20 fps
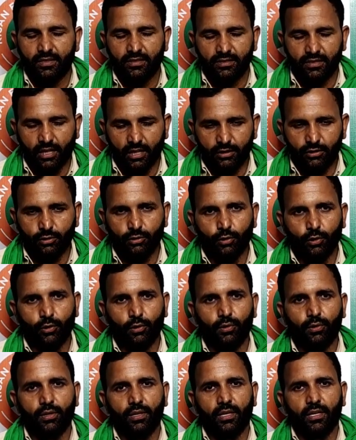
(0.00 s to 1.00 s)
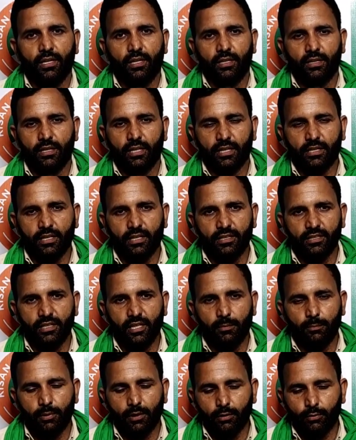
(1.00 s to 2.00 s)
साथियों लेकिन ये
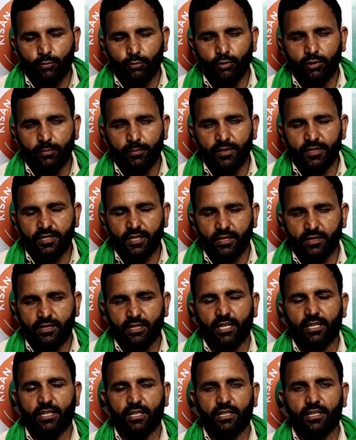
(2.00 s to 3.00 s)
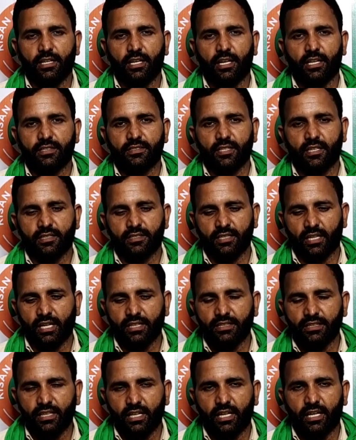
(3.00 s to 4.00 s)
बिल्कुल भी सत्य नहीं है सच्चाई
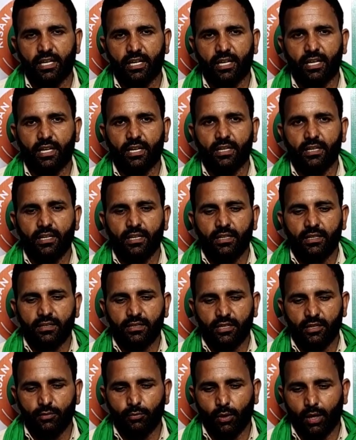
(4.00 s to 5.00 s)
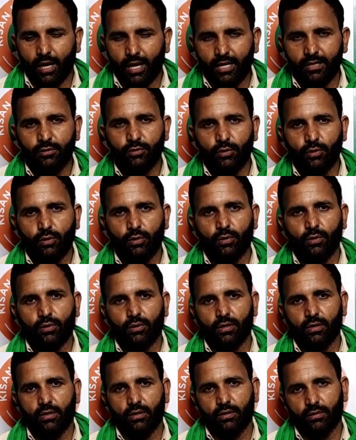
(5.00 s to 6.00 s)
ये है कि वहां जो
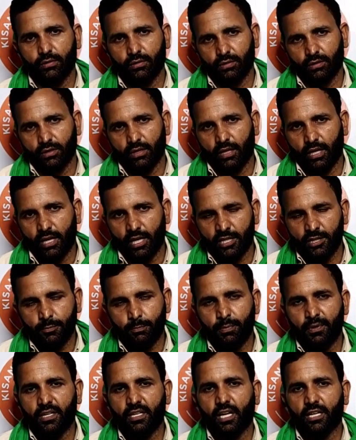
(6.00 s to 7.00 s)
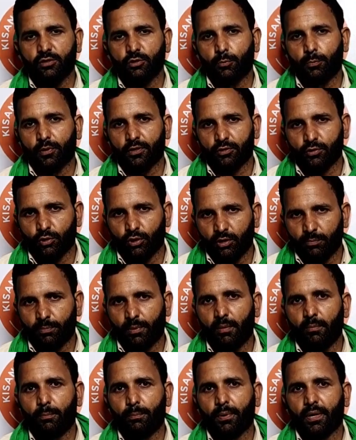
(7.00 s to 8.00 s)
एचपी का जो पेट्रोल
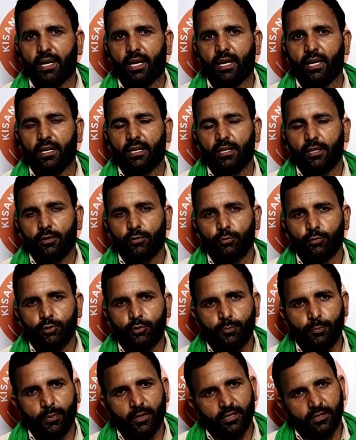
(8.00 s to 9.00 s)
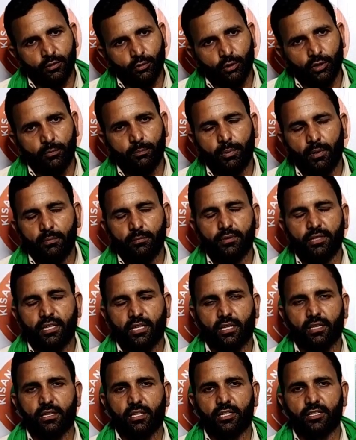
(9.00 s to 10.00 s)
पंप है उस पेट्रोल पंप के
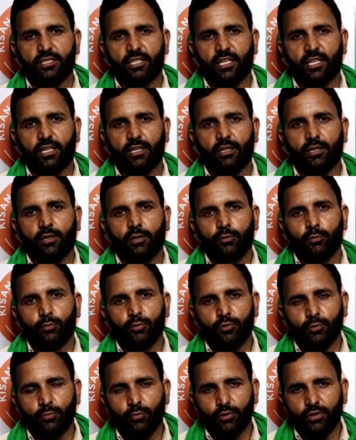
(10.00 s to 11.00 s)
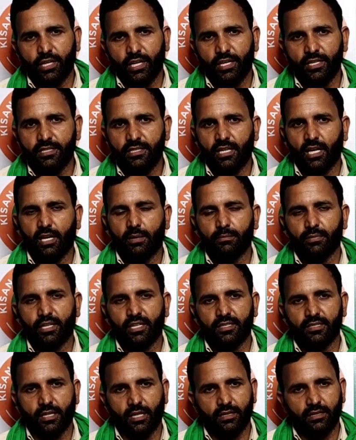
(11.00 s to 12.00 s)
अंदर से उस मुकेश नाम के
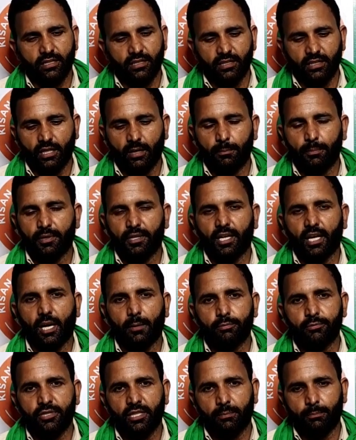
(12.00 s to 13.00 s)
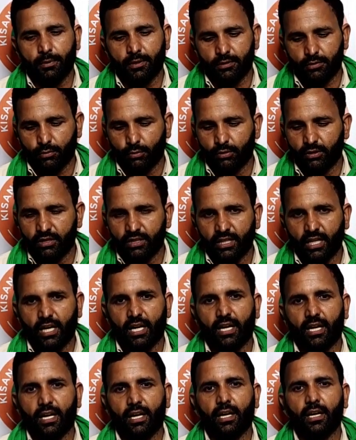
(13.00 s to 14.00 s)
साथी ने अपने आप से पेट्रोल लिया
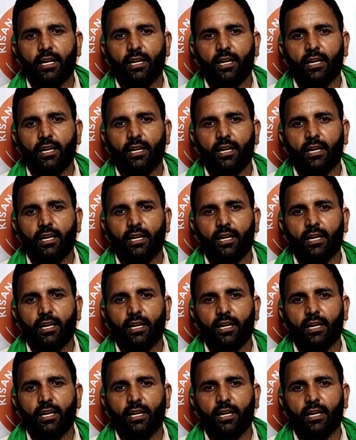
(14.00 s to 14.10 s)
है